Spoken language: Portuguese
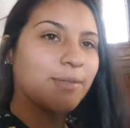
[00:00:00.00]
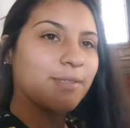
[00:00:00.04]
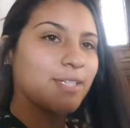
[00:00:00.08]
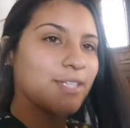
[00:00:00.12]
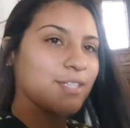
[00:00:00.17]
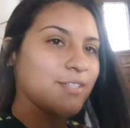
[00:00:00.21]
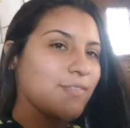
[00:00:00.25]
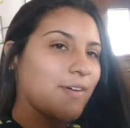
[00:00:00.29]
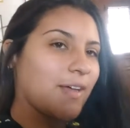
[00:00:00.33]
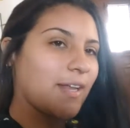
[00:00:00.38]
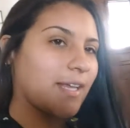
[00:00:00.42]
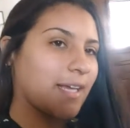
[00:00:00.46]
quando a
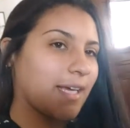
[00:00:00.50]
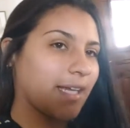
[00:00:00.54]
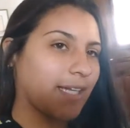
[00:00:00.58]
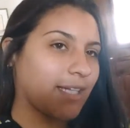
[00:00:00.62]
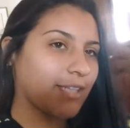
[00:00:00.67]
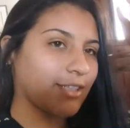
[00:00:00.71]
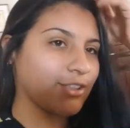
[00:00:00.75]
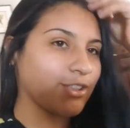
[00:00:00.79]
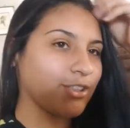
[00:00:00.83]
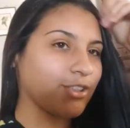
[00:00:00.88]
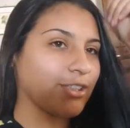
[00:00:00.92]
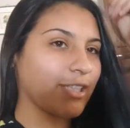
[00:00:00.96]
gente fala que
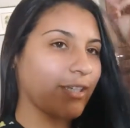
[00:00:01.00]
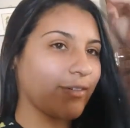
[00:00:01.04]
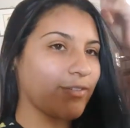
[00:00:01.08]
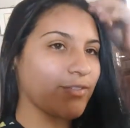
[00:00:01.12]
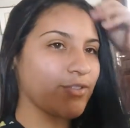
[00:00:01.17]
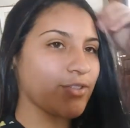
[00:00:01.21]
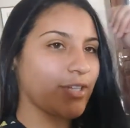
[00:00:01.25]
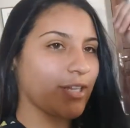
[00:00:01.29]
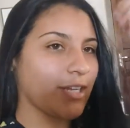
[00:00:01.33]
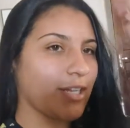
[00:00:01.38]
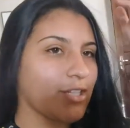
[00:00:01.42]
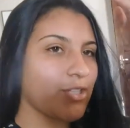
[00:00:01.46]
ela, tá,
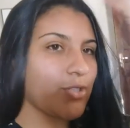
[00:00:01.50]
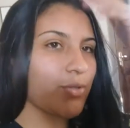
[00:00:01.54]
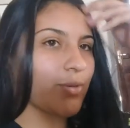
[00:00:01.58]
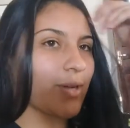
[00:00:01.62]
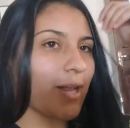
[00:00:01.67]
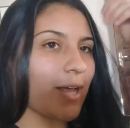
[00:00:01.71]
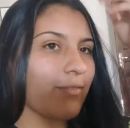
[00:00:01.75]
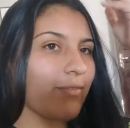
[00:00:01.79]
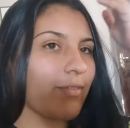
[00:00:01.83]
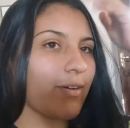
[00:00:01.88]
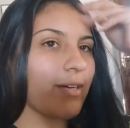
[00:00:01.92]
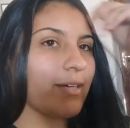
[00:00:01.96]
que ela
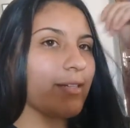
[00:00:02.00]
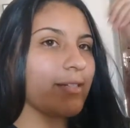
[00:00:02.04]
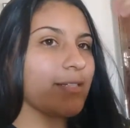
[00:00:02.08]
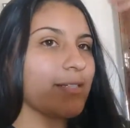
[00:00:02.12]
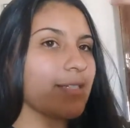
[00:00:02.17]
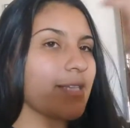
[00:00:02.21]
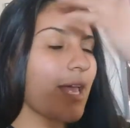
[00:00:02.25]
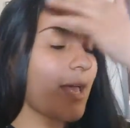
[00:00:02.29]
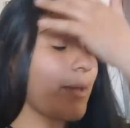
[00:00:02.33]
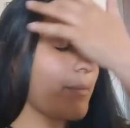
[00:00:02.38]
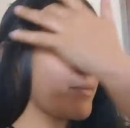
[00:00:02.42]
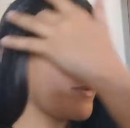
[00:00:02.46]
chorava antes,
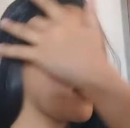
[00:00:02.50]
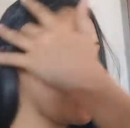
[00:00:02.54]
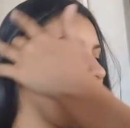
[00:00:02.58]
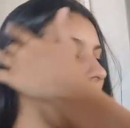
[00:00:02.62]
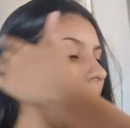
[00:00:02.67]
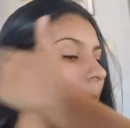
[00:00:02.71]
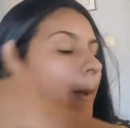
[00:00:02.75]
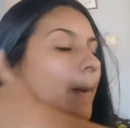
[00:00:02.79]
sabe?